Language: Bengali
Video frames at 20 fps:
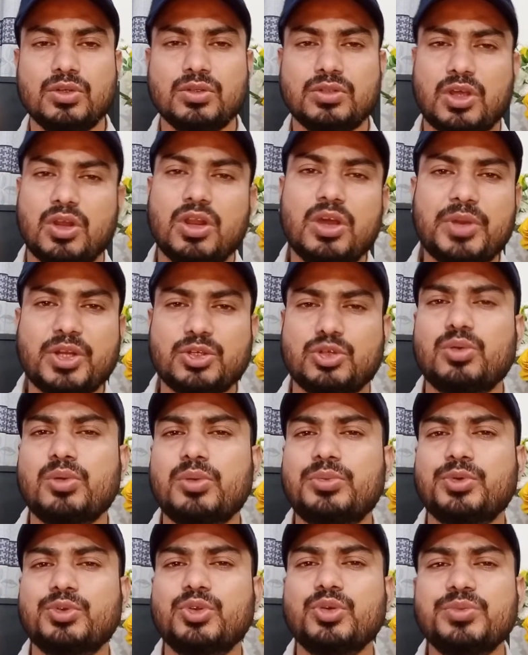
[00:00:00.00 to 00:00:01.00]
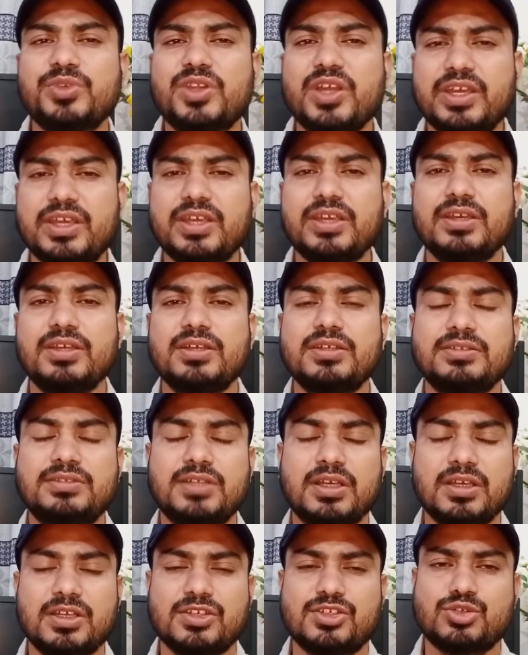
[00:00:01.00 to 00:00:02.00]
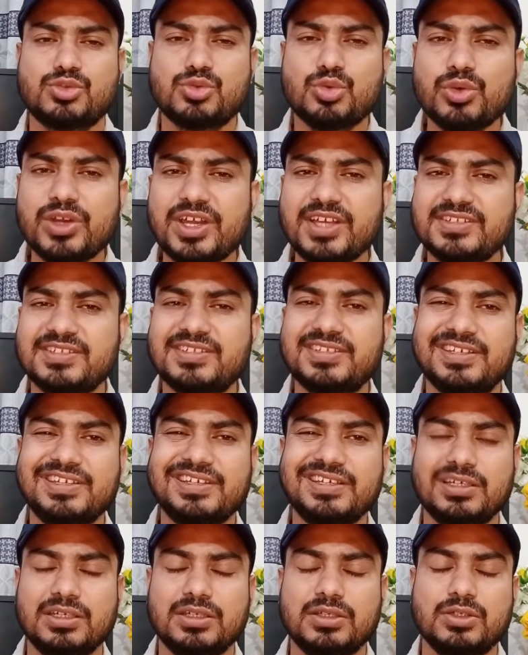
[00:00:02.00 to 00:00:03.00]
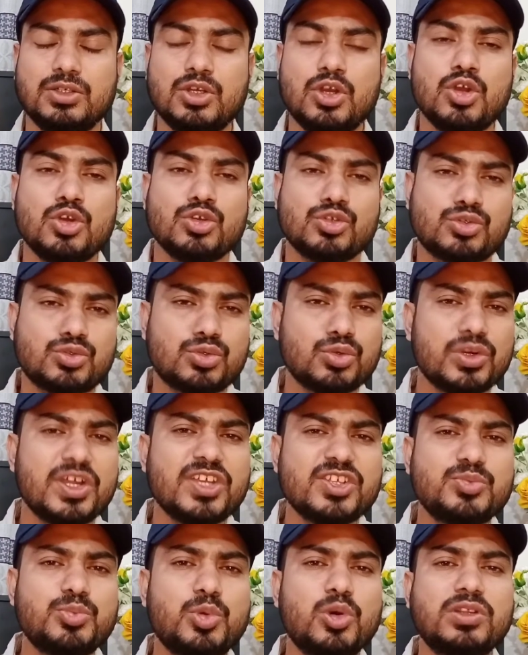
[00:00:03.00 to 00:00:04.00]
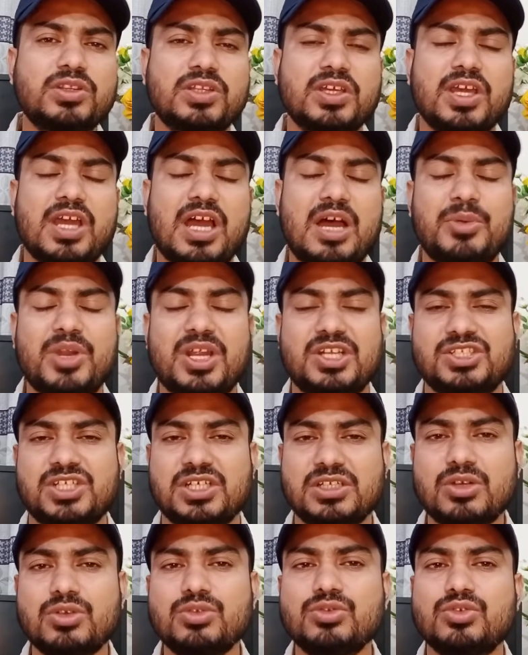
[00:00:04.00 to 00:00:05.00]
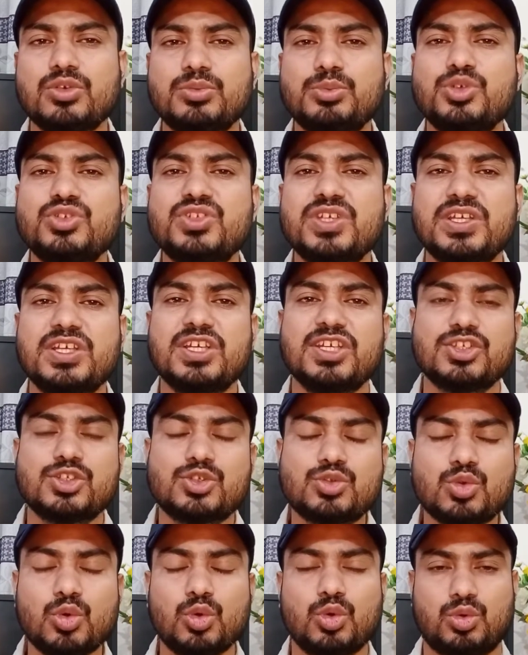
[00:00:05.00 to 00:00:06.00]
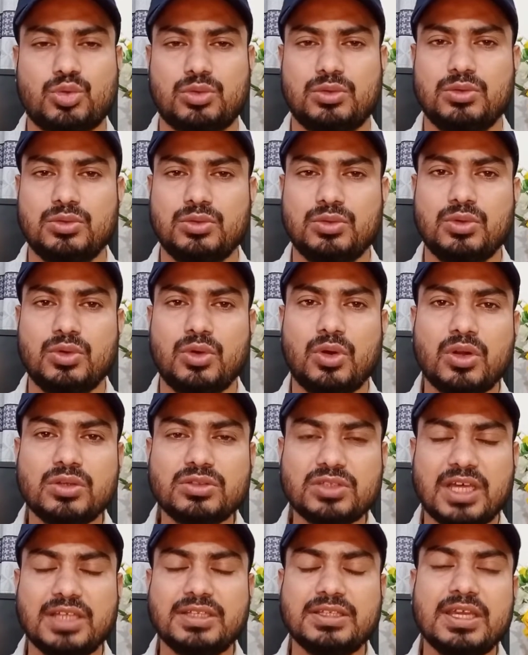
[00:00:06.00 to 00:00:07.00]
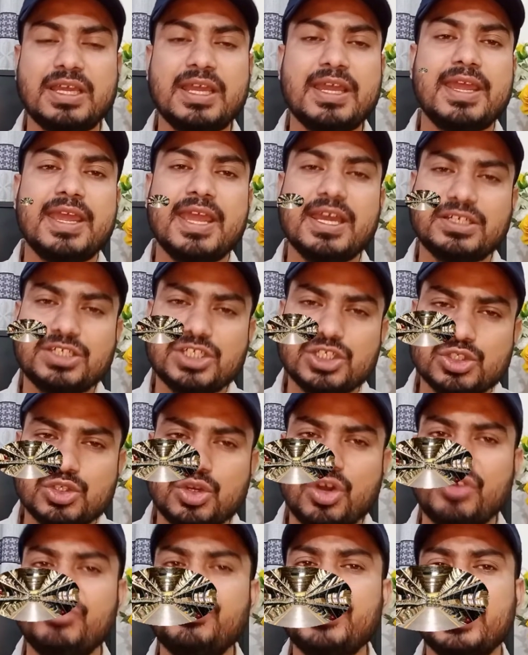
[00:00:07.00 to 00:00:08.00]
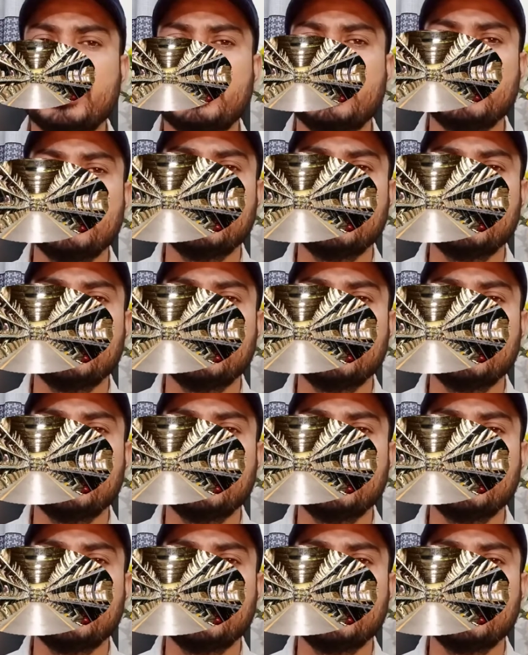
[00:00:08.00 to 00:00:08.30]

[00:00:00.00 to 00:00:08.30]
তাহলে আমরা সর্বপ্রথম দেখি যে স্টোরেজ কী স্টোরেজ বলতে আমরা সাধারণত বুঝি স্টোর অর্থাৎ একটি শপের